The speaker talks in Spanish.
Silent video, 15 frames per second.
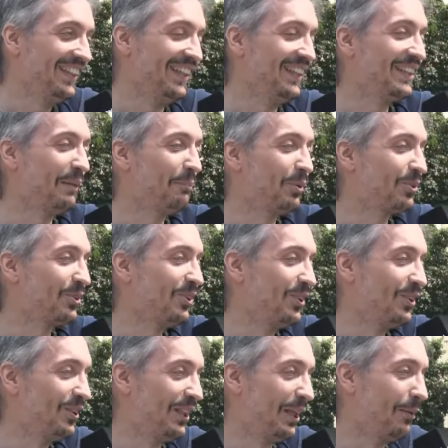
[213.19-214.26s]
y
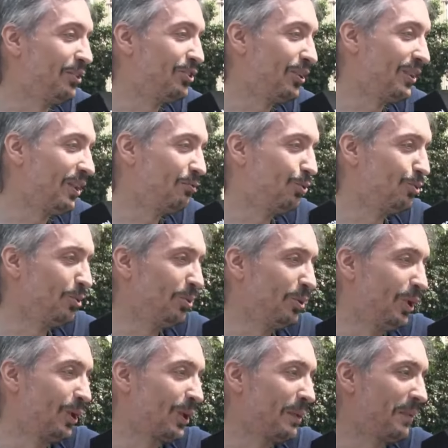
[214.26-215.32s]
tampoco la visión del
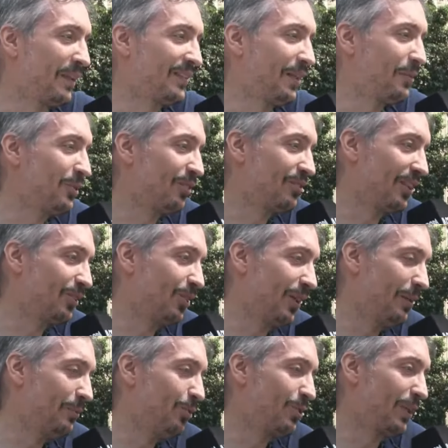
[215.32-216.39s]
futuro. Lo que pasa es que algunos
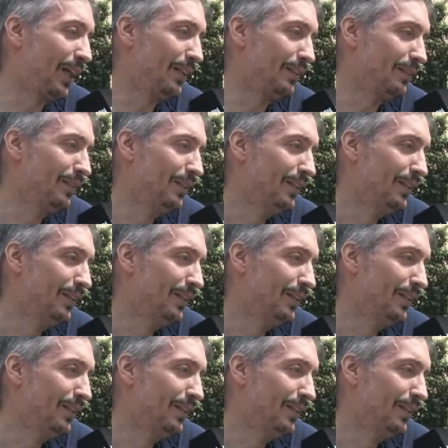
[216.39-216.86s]
sectores buscan,